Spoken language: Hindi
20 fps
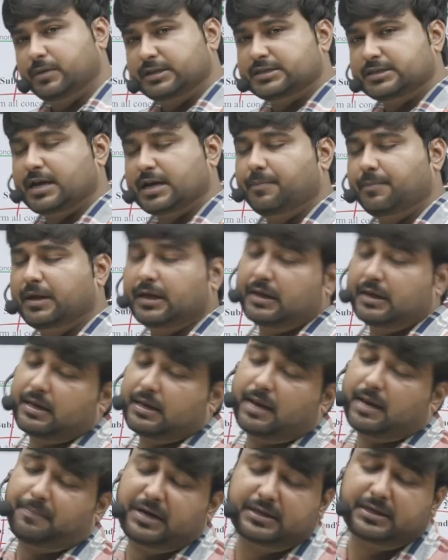हमें
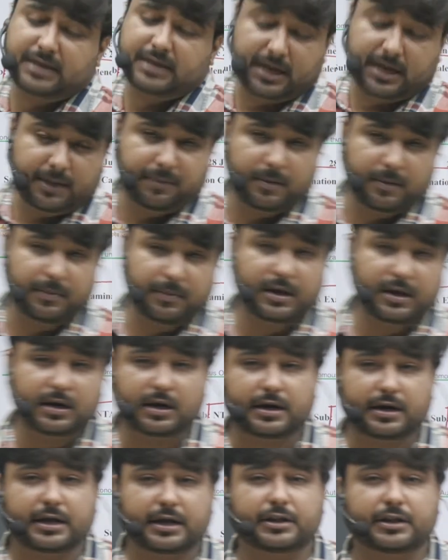अपनी तैयारी प्रिपेयर करनी
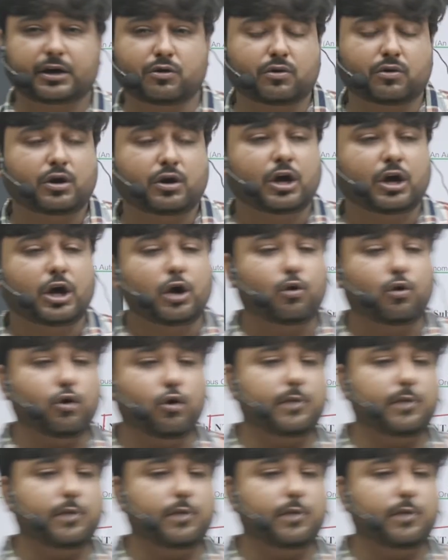है देखो कोई भी